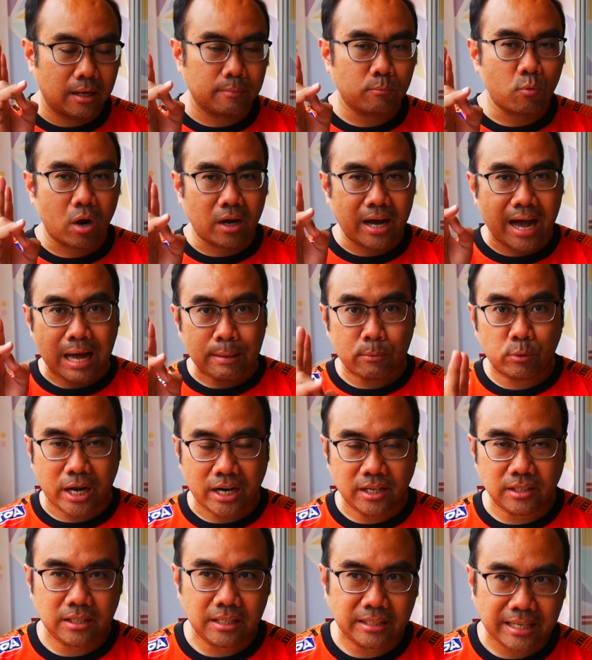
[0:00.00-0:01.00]
บวกค่าโบนัส
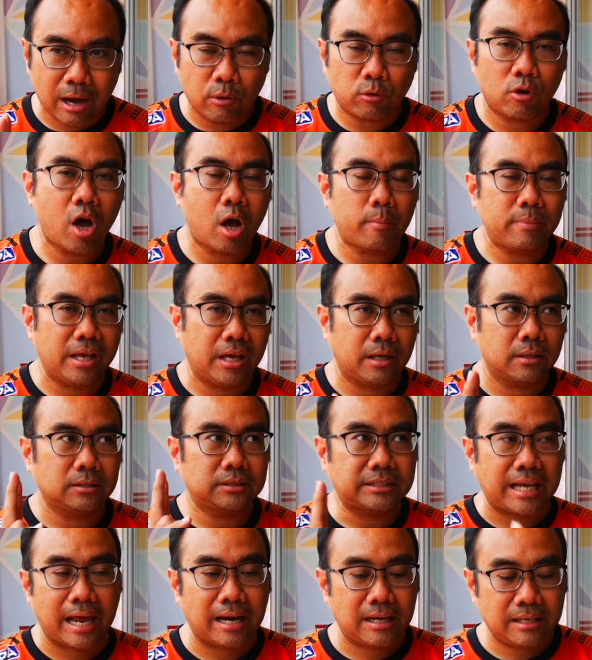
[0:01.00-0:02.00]
ที่เข้ารอบอีก
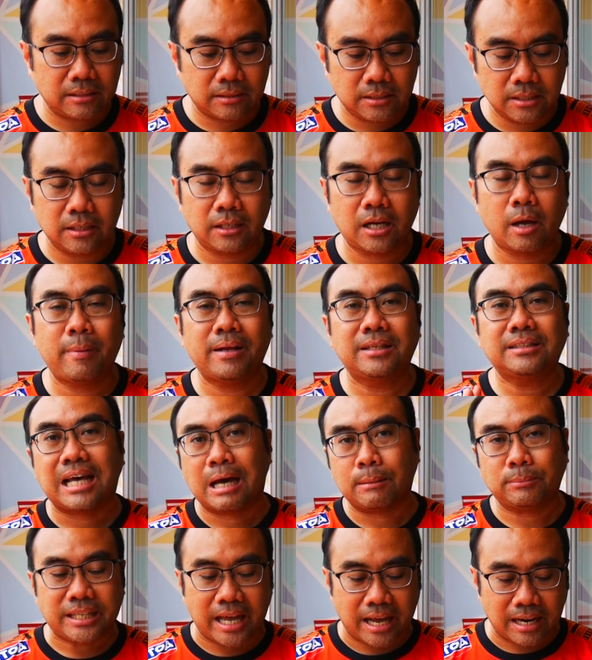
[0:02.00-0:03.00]
แสนหนึ่งก็เป็น 3
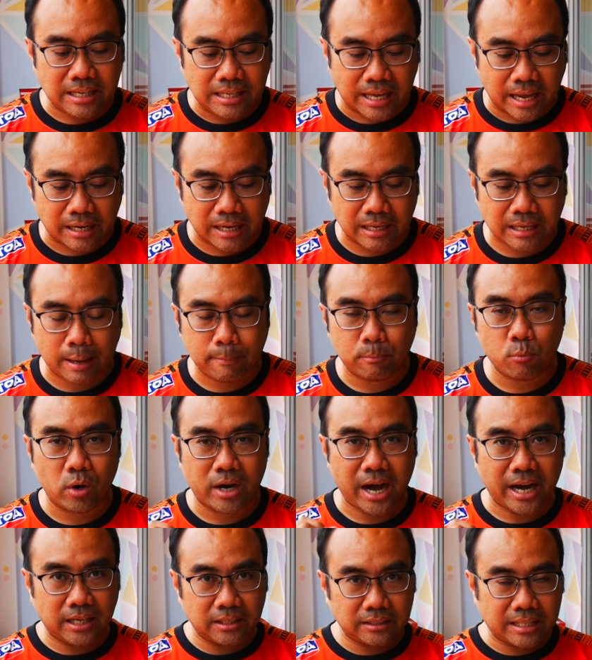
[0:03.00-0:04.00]
0 0แสนเหรียญนะครับ บวก
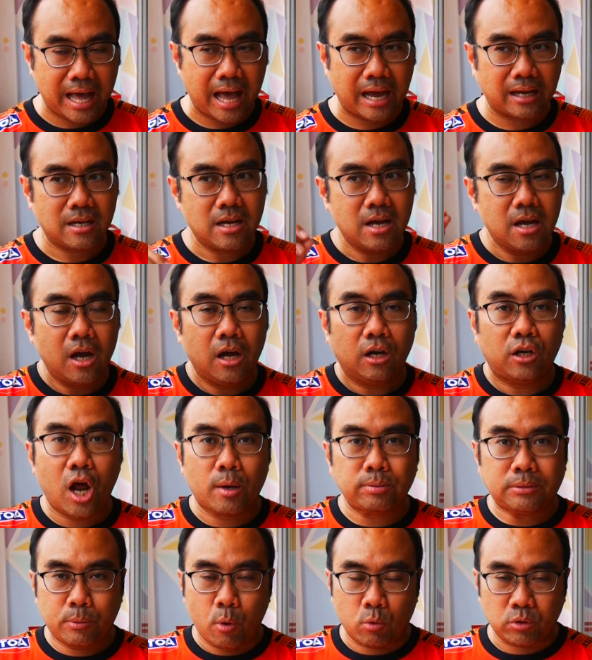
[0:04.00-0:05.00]
ค่าเดินทางรอบ
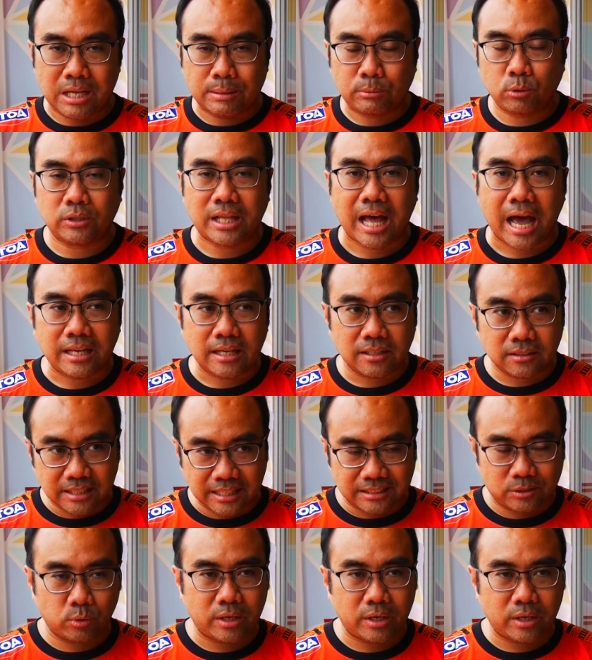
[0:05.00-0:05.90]
16 ทีมสุดท้ายอีก 4.5